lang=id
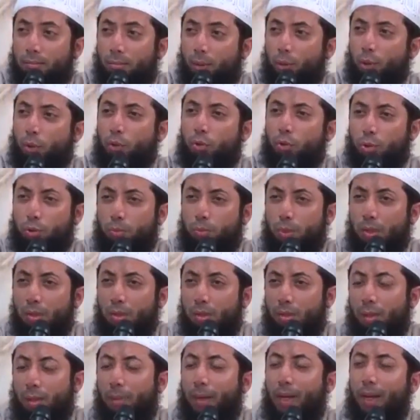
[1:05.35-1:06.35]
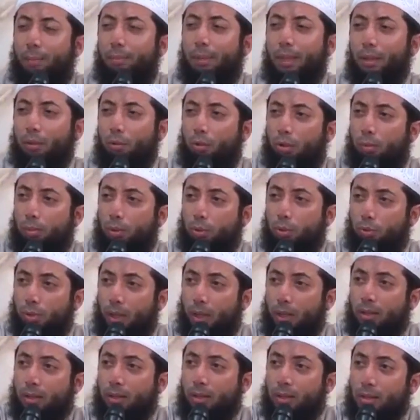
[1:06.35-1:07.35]
Waktu itu subhanallah malam minggu
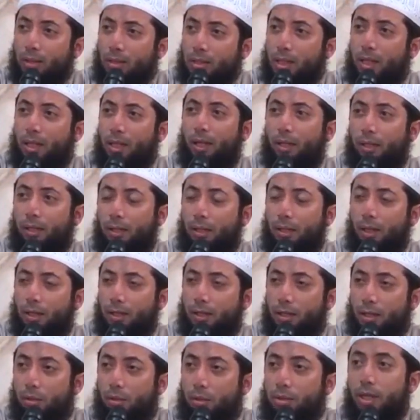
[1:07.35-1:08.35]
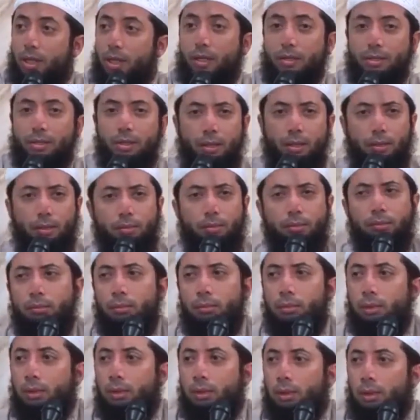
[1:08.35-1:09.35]
kebetulan. Saya lagi tidak ada jadwal, saya ke sana.
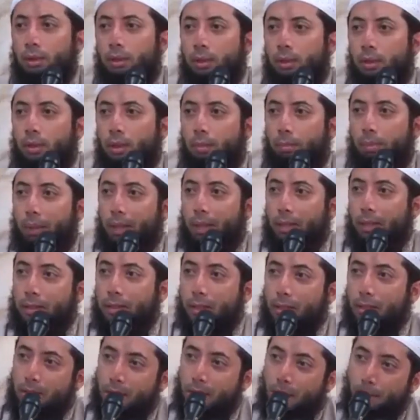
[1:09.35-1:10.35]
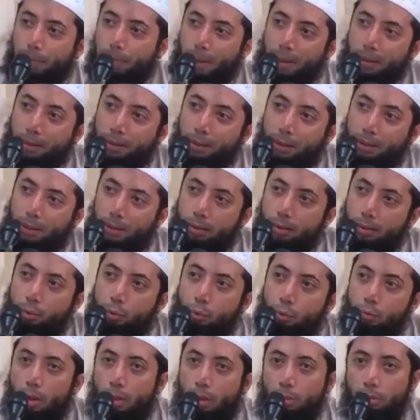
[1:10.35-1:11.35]
Pada saat saya parkir,
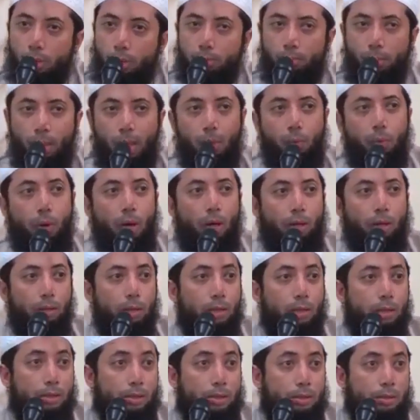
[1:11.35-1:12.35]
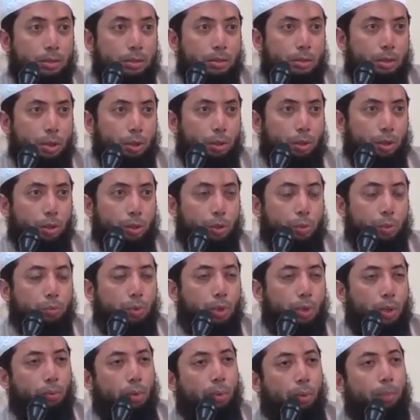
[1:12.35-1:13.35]
rumahnya mewah, lux. Di sekitaran
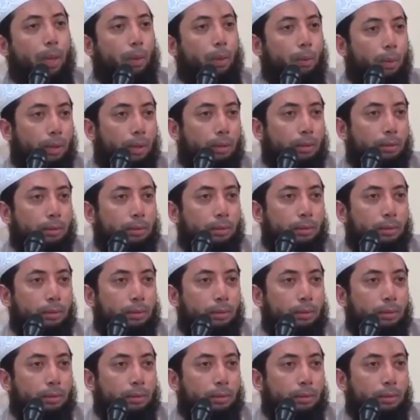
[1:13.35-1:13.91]
semua rumah mewah.